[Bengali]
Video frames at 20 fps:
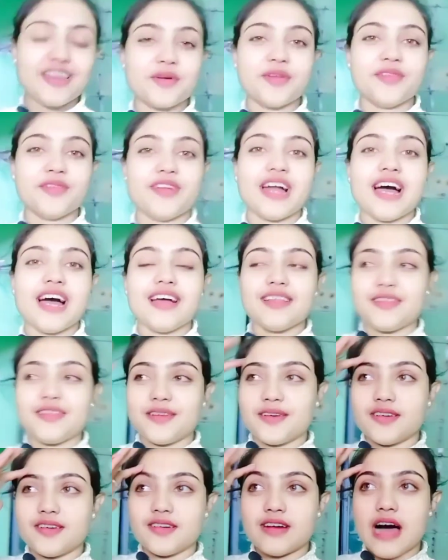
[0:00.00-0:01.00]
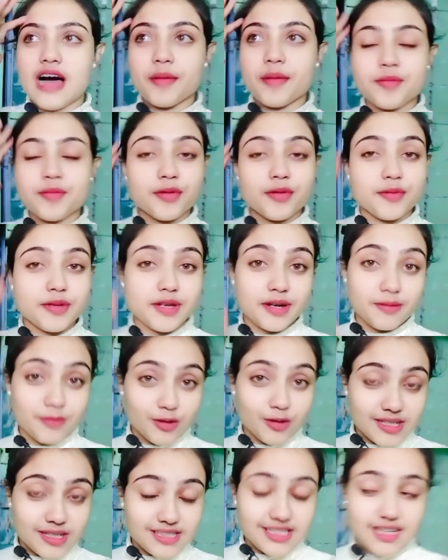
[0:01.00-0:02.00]
বন্ধুরা তো আমি তোমাদেরকে
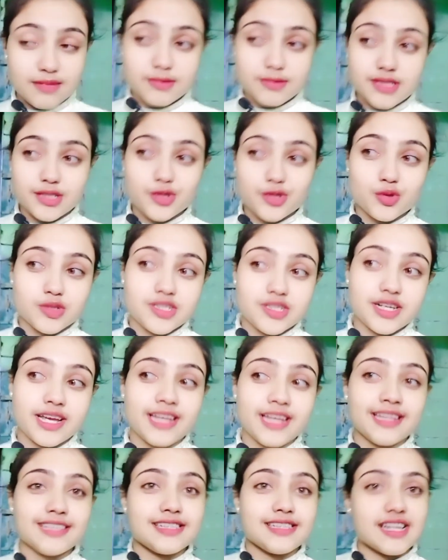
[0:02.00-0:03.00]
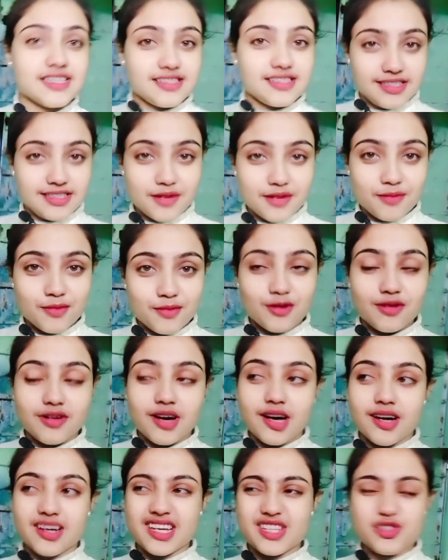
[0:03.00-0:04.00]
বলেছিলাম যে সর্ষে খেতে যাচ্ছি এবং
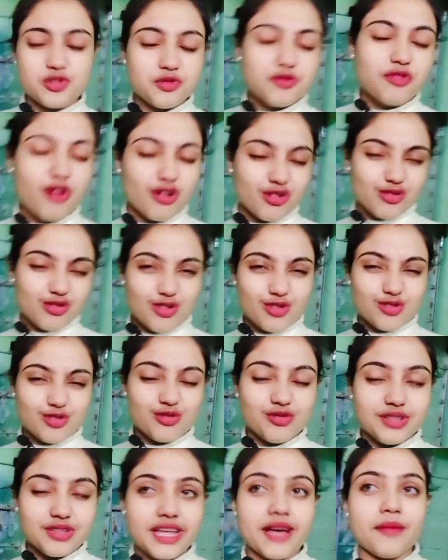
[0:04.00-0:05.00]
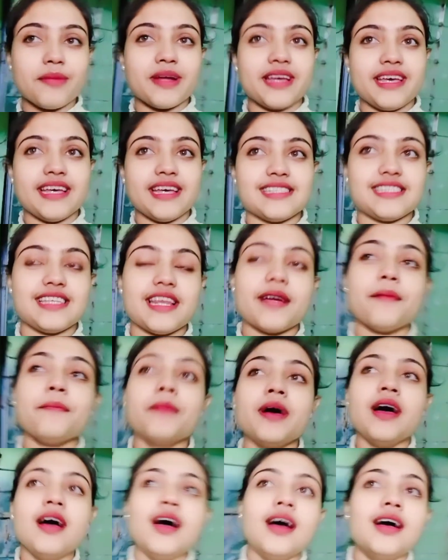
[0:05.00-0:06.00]
কিছু ফটো টটো তুলতে আমরা গিয়েছিলাম
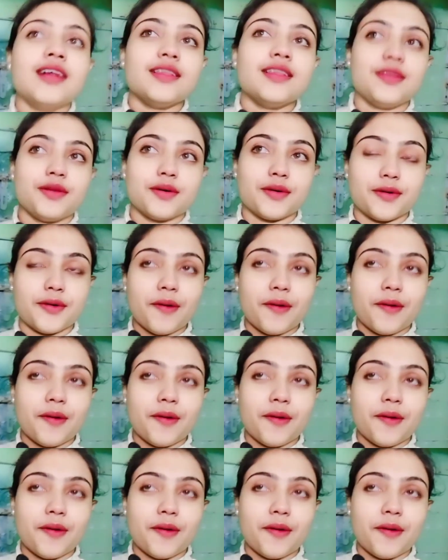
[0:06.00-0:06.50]
তো